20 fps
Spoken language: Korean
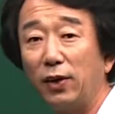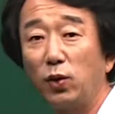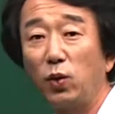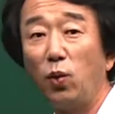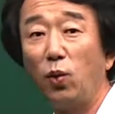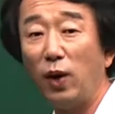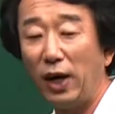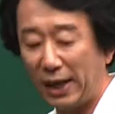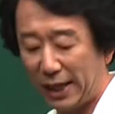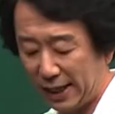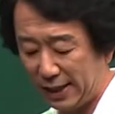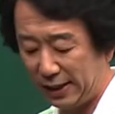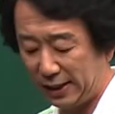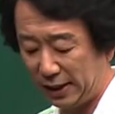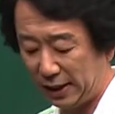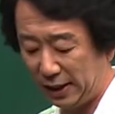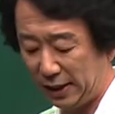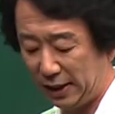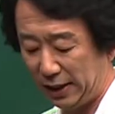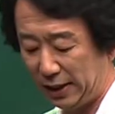
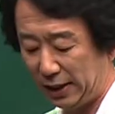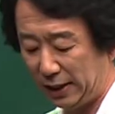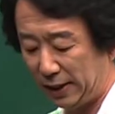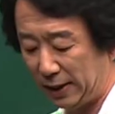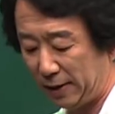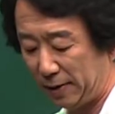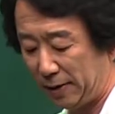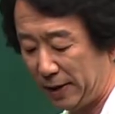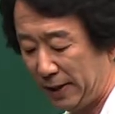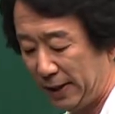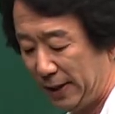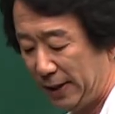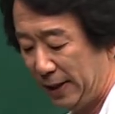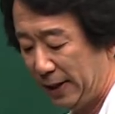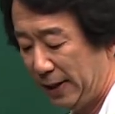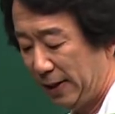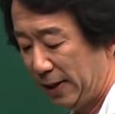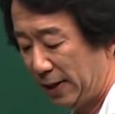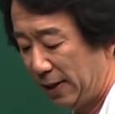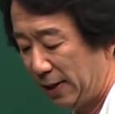교활한지
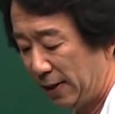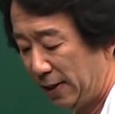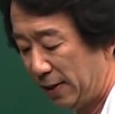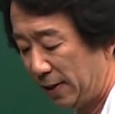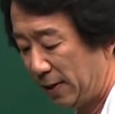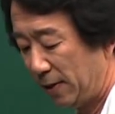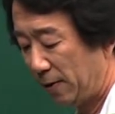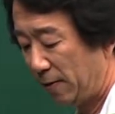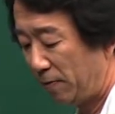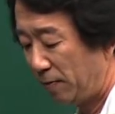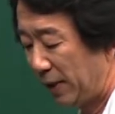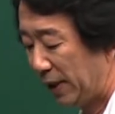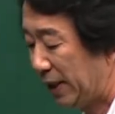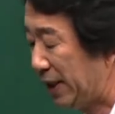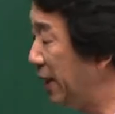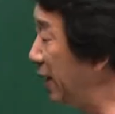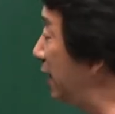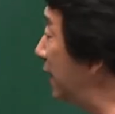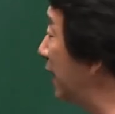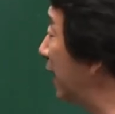어,
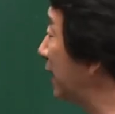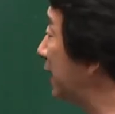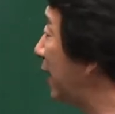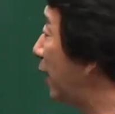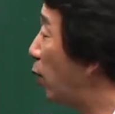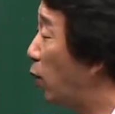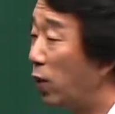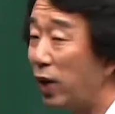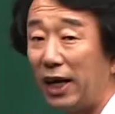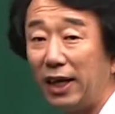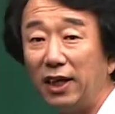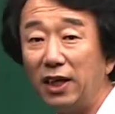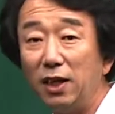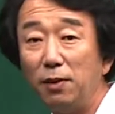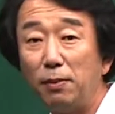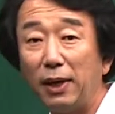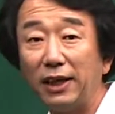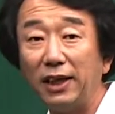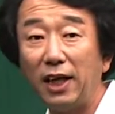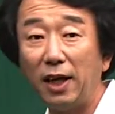길을 가다 호랑이를
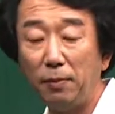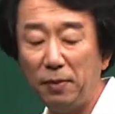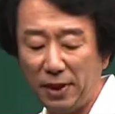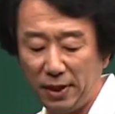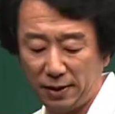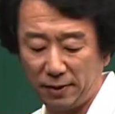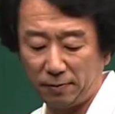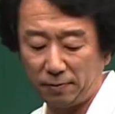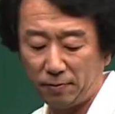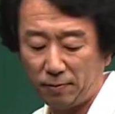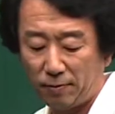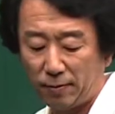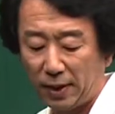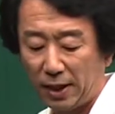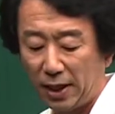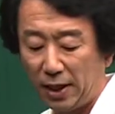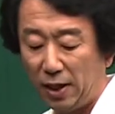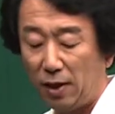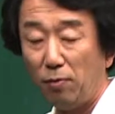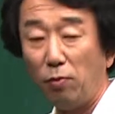만나면
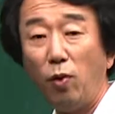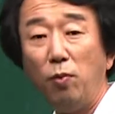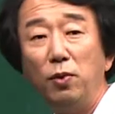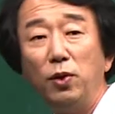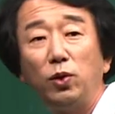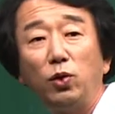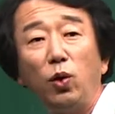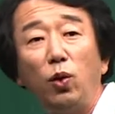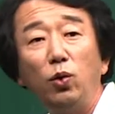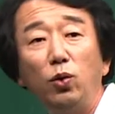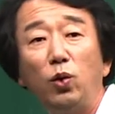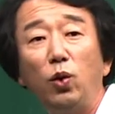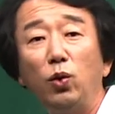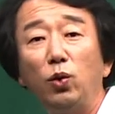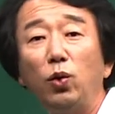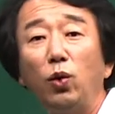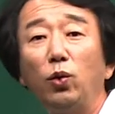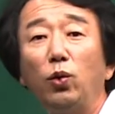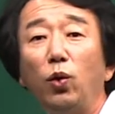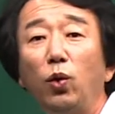몸을
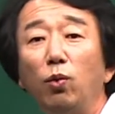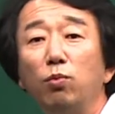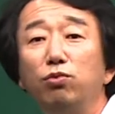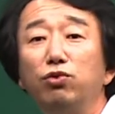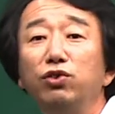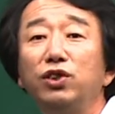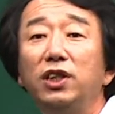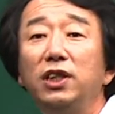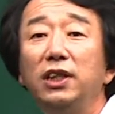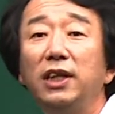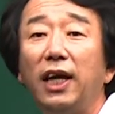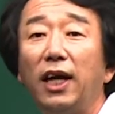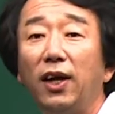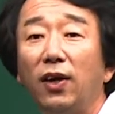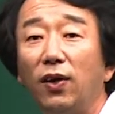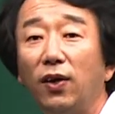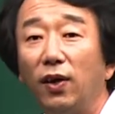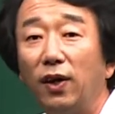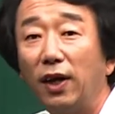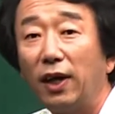똘똘똘똘
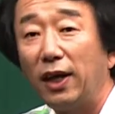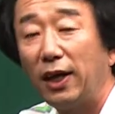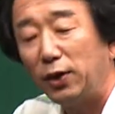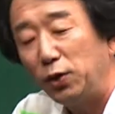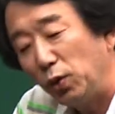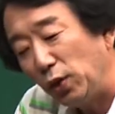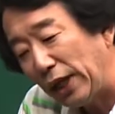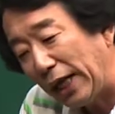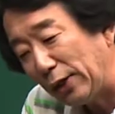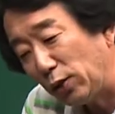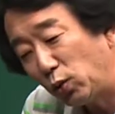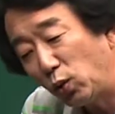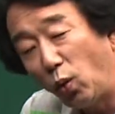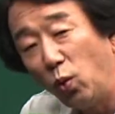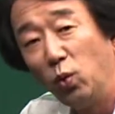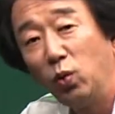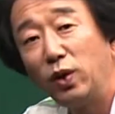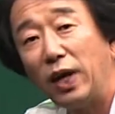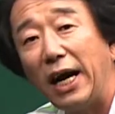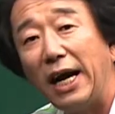뭉친대요. 가지고 아주
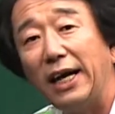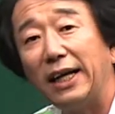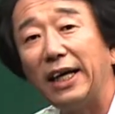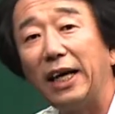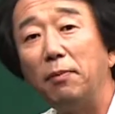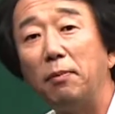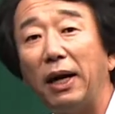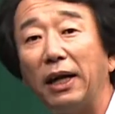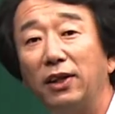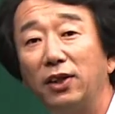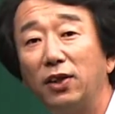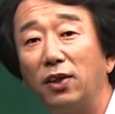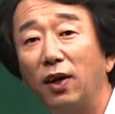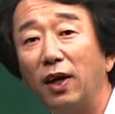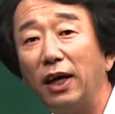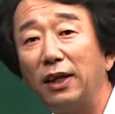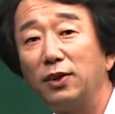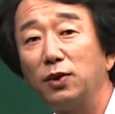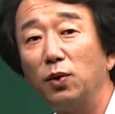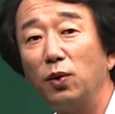동그랗게 만들어
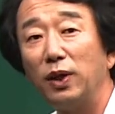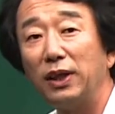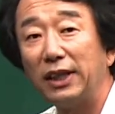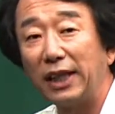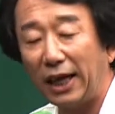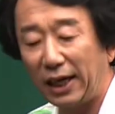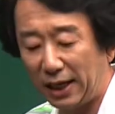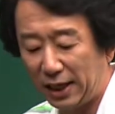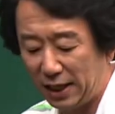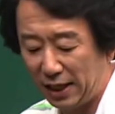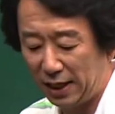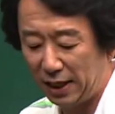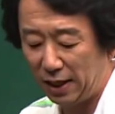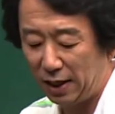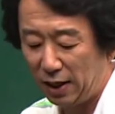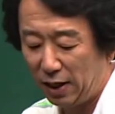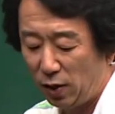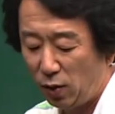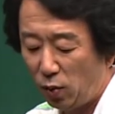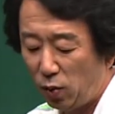가지고 있다가
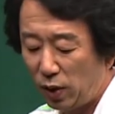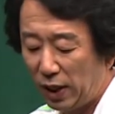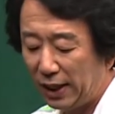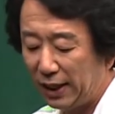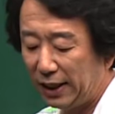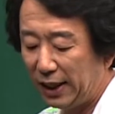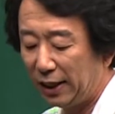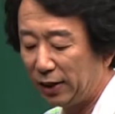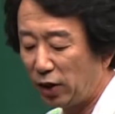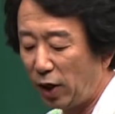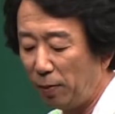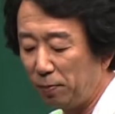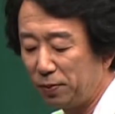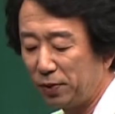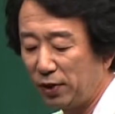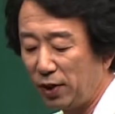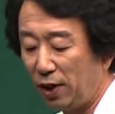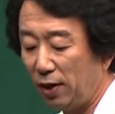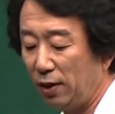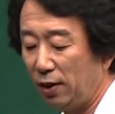호랑이가
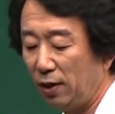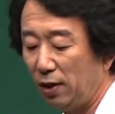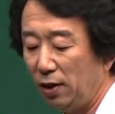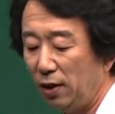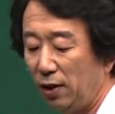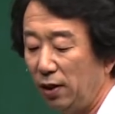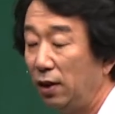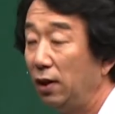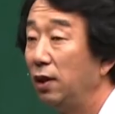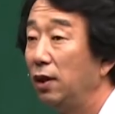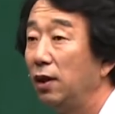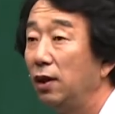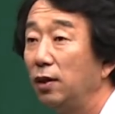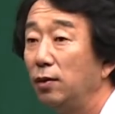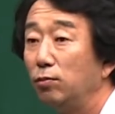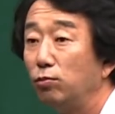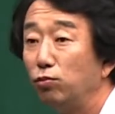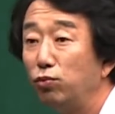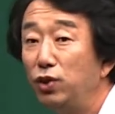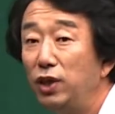덥석
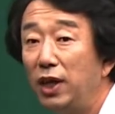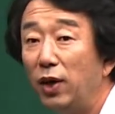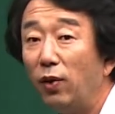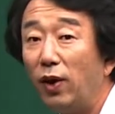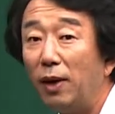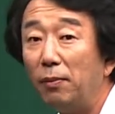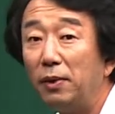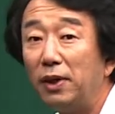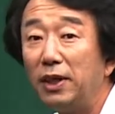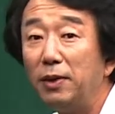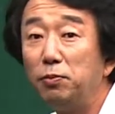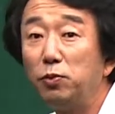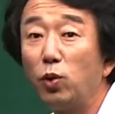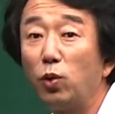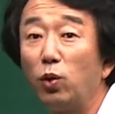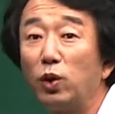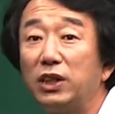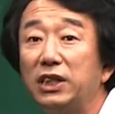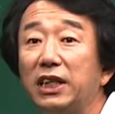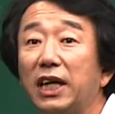물려고 하면
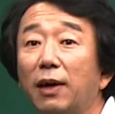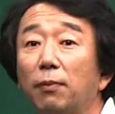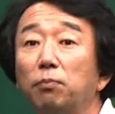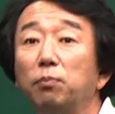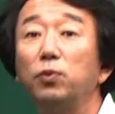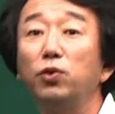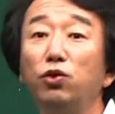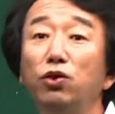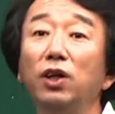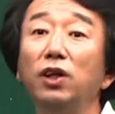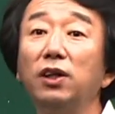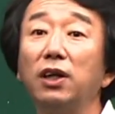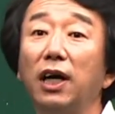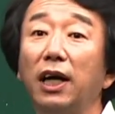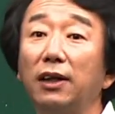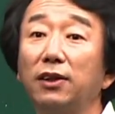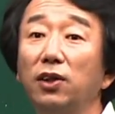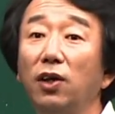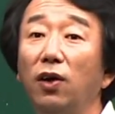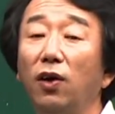입속으로 지가
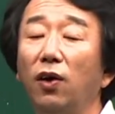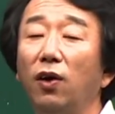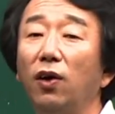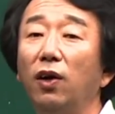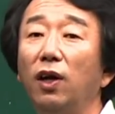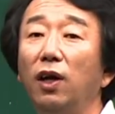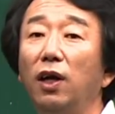뛰어들어가서